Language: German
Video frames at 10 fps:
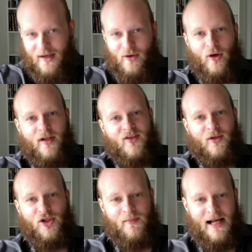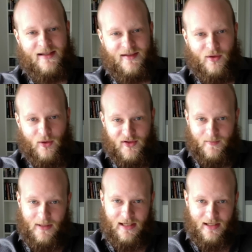Kurz und schmerzlos
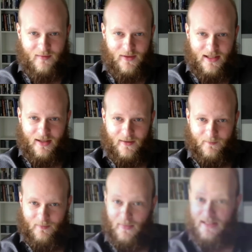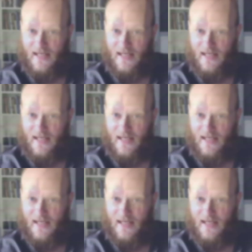beginnen wir mit